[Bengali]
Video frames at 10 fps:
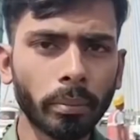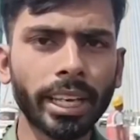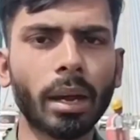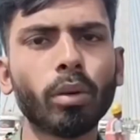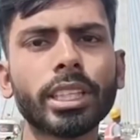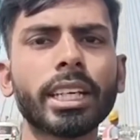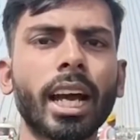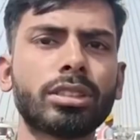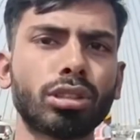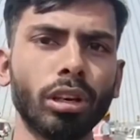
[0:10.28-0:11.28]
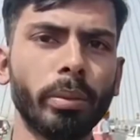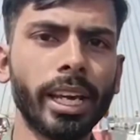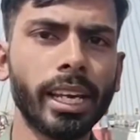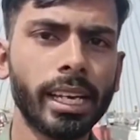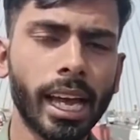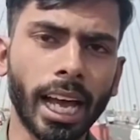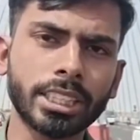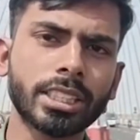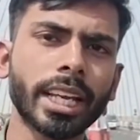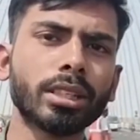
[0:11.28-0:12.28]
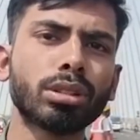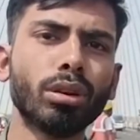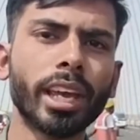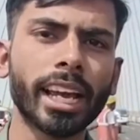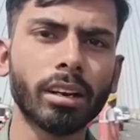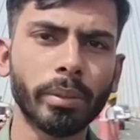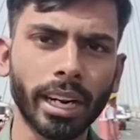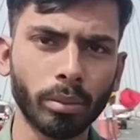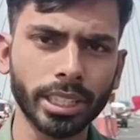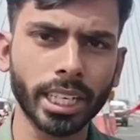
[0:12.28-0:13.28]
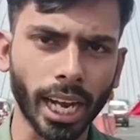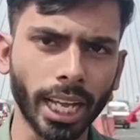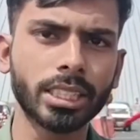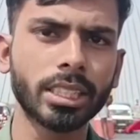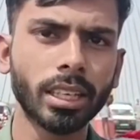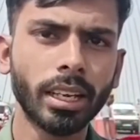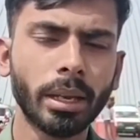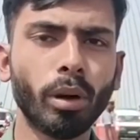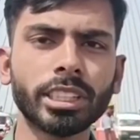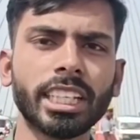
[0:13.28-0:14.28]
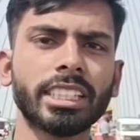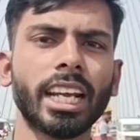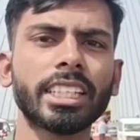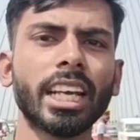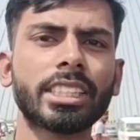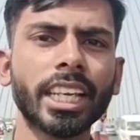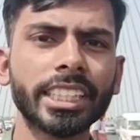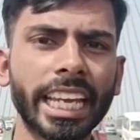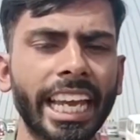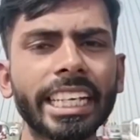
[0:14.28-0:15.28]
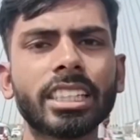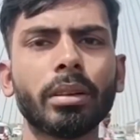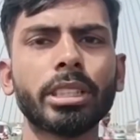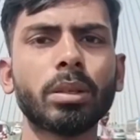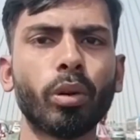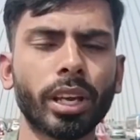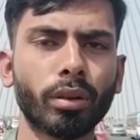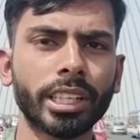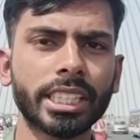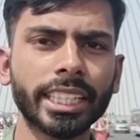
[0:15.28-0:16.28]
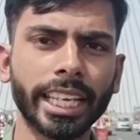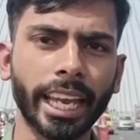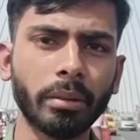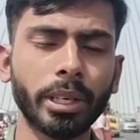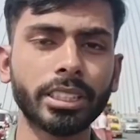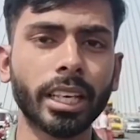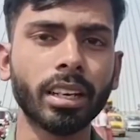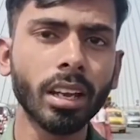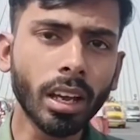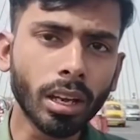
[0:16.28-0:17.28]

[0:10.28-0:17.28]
মেরামতির কাজ চলবে আজ থেকেই শুরু হয়ে গেল মেরামতির কাজ এবং যেটা জানা যাচ্ছে যে এই সার্ভিসই মনে করেছে যে এই ব্রিজের